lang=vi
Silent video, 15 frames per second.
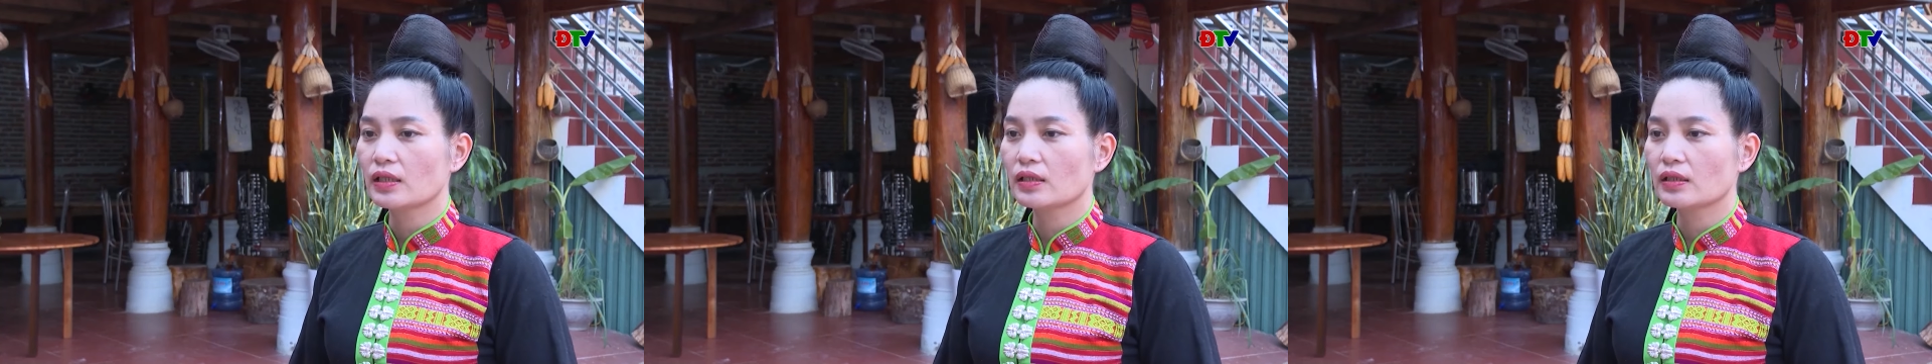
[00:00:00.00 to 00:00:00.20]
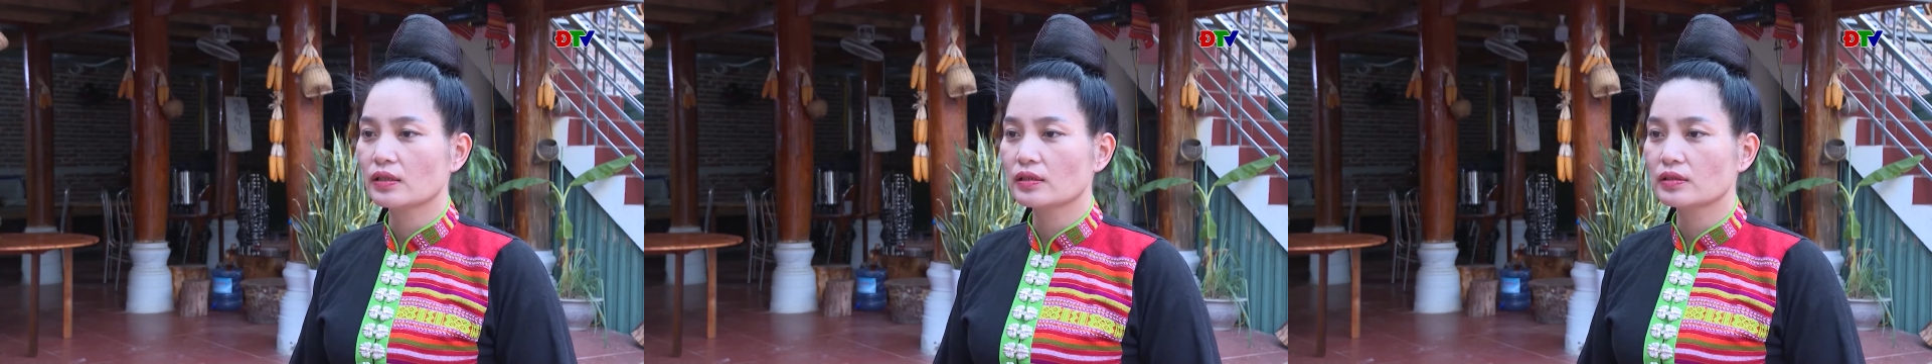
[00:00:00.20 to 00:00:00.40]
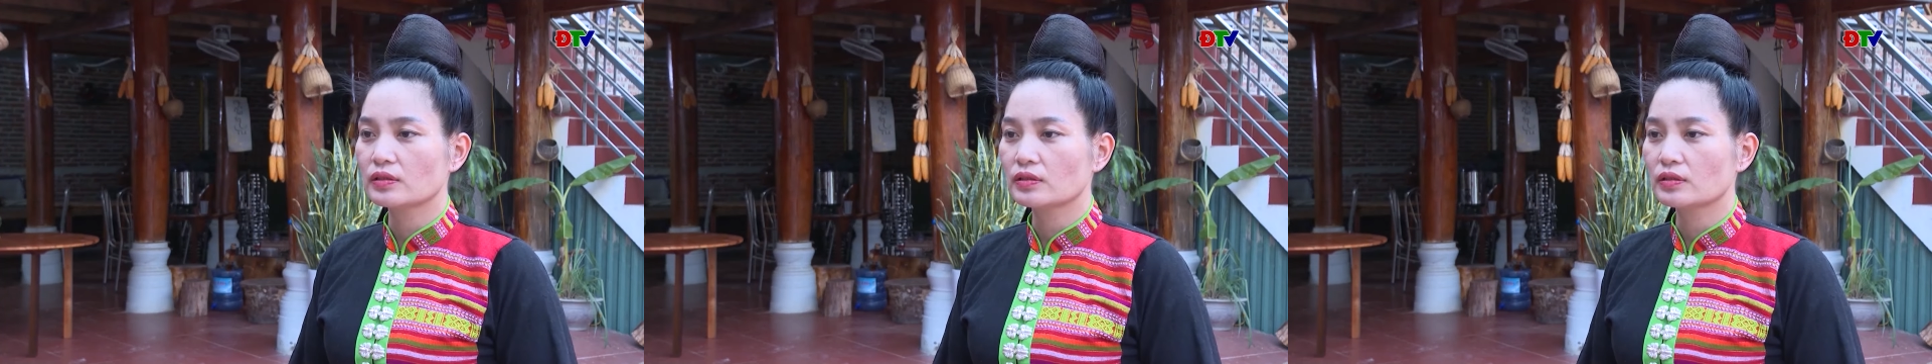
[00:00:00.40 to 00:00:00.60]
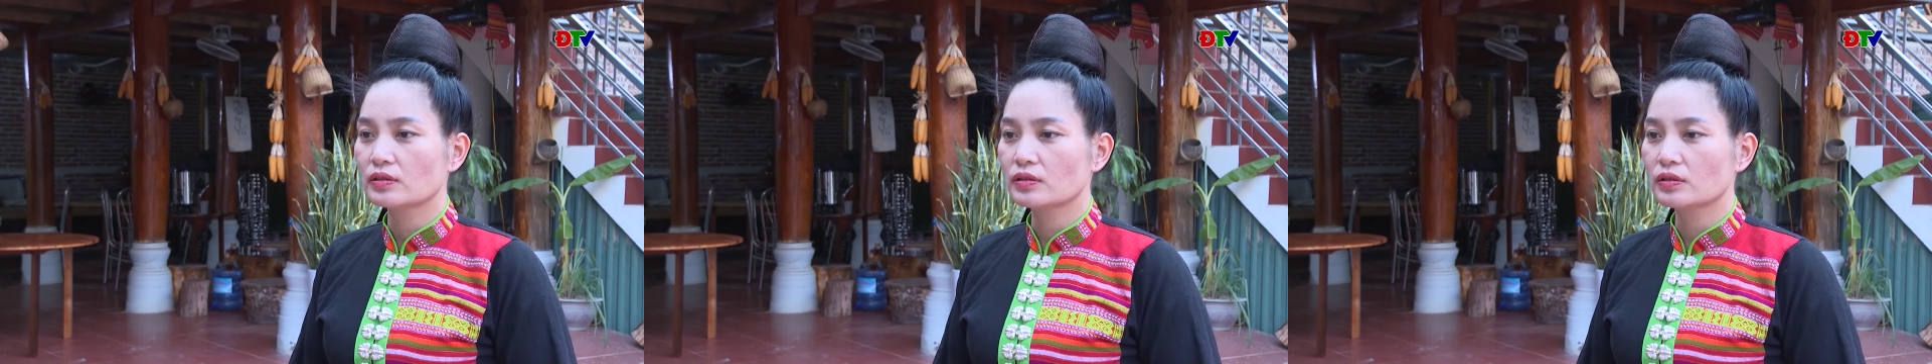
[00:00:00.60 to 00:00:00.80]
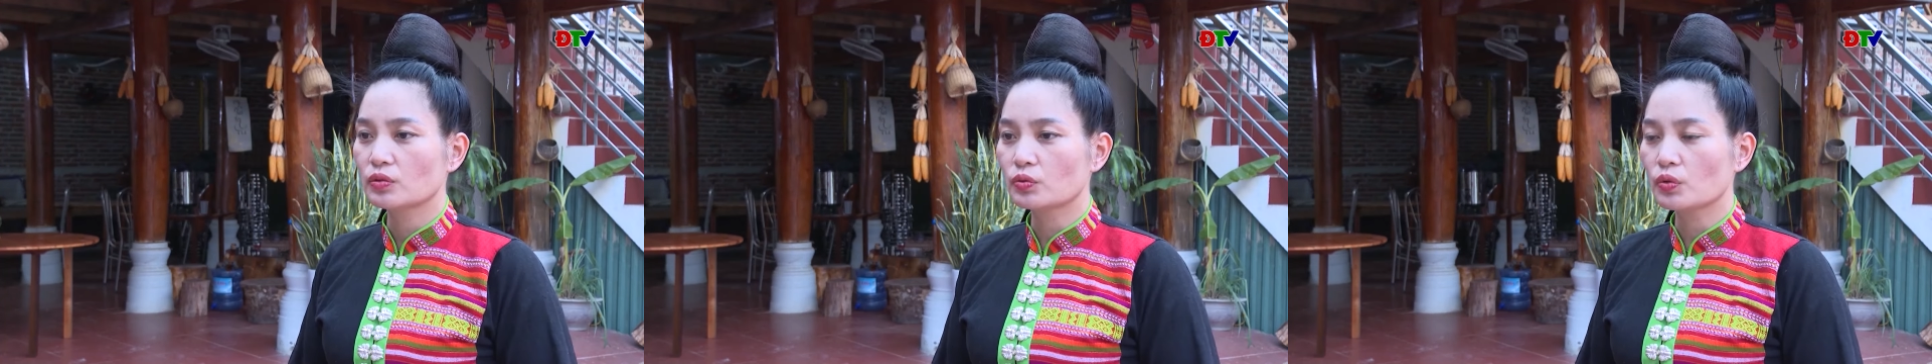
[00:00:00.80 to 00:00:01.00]
ờ,
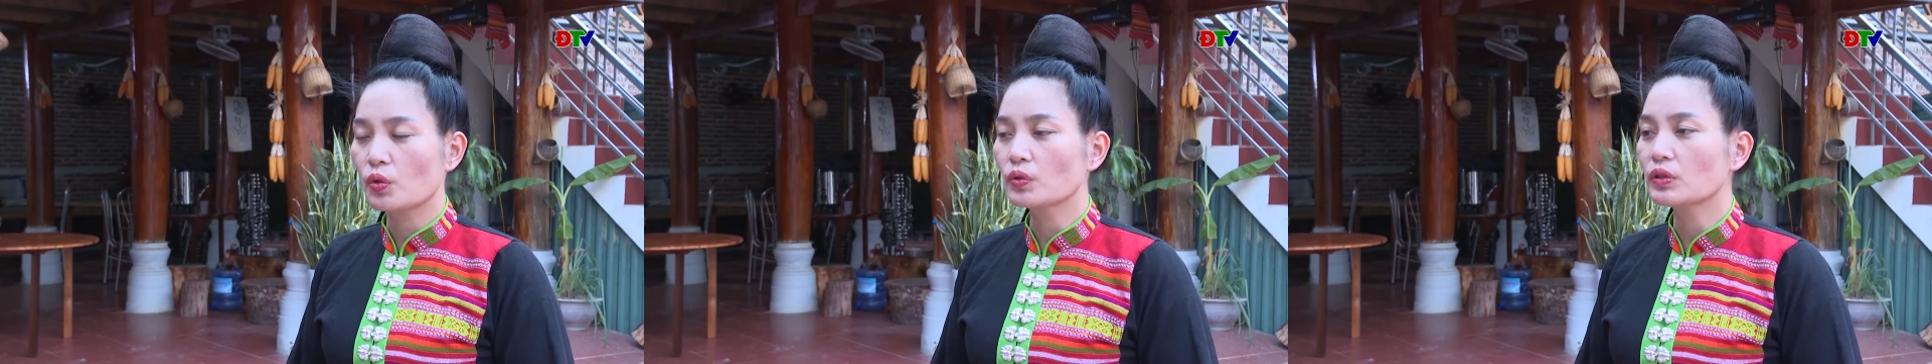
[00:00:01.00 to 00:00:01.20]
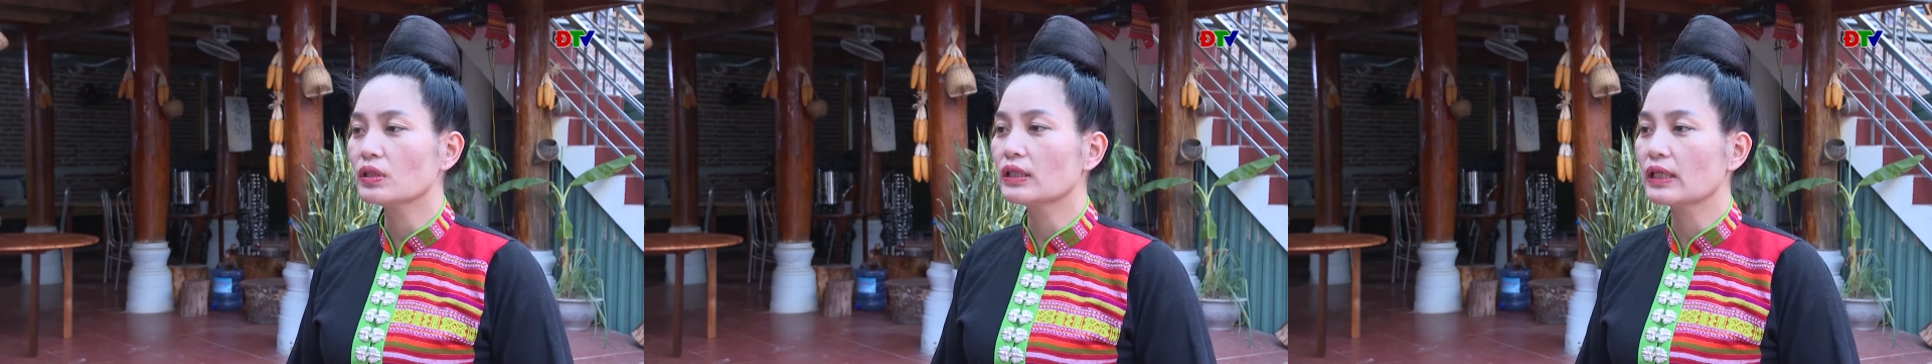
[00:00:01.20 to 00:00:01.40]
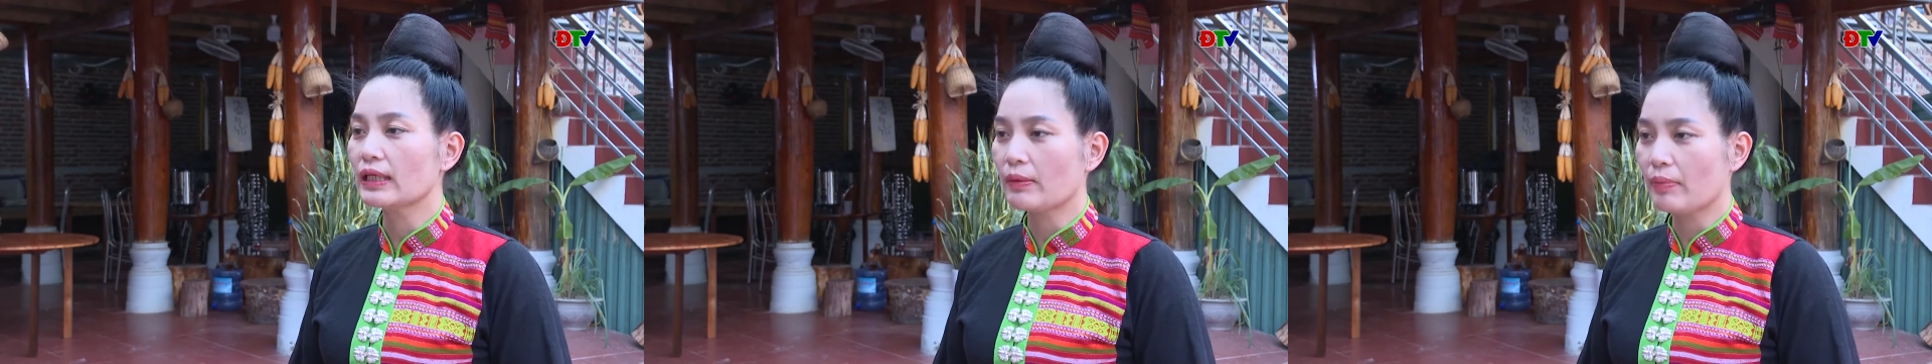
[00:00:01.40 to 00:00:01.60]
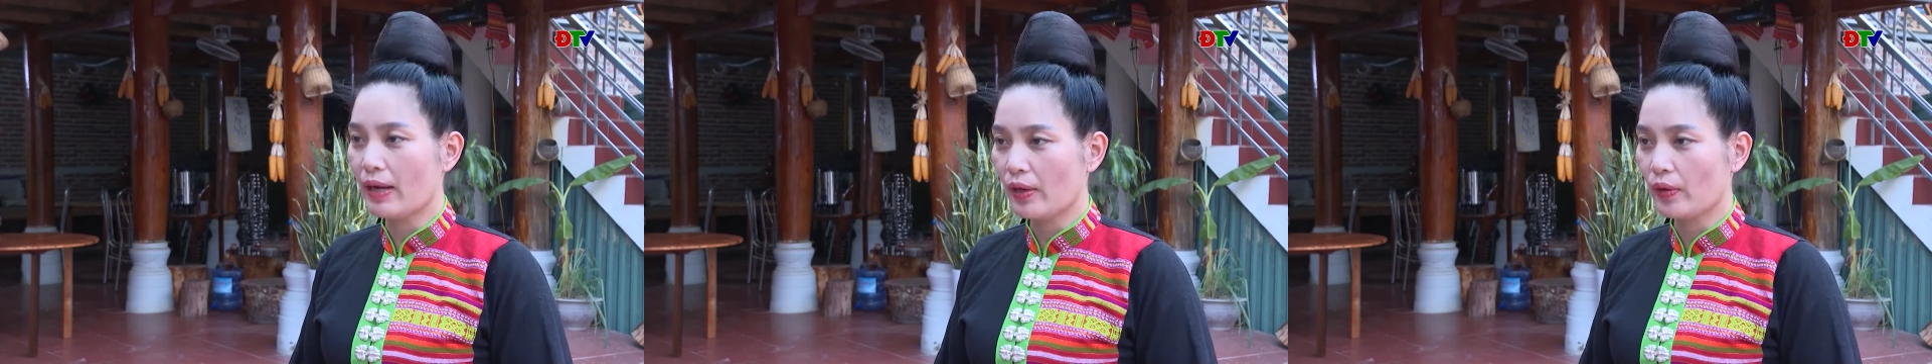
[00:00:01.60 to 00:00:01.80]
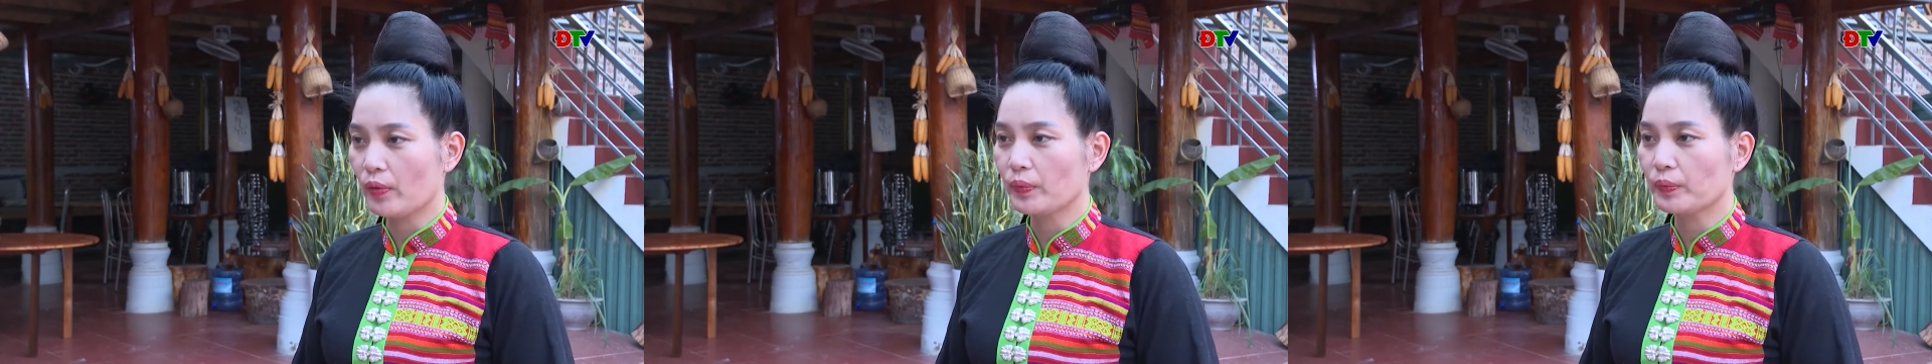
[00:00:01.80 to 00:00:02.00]
chúng tôi cũng thực hiện đảm
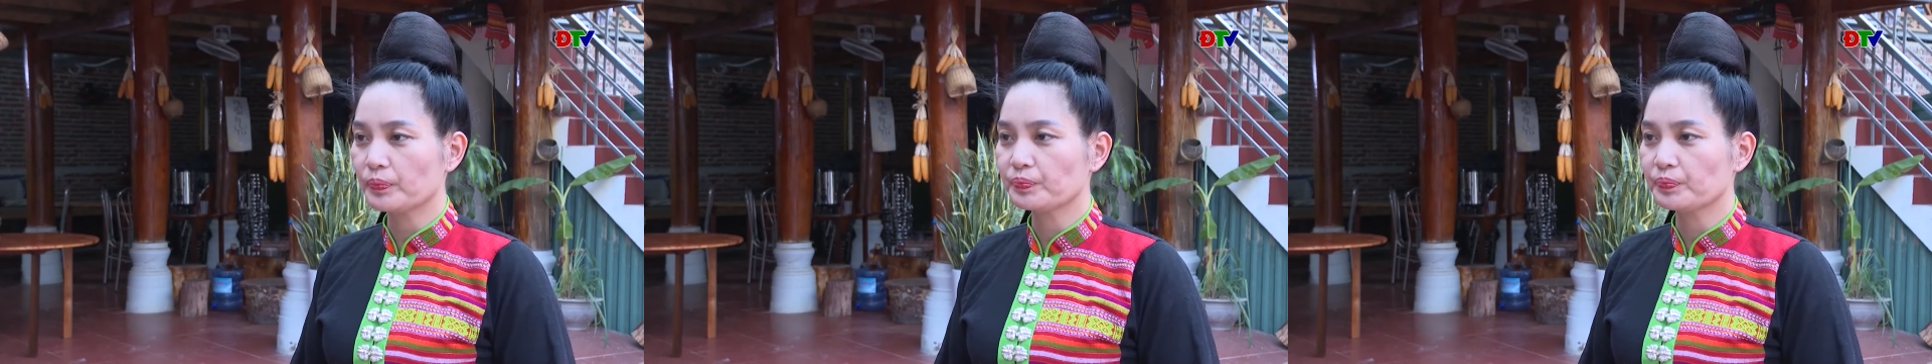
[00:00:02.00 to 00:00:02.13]
bảo.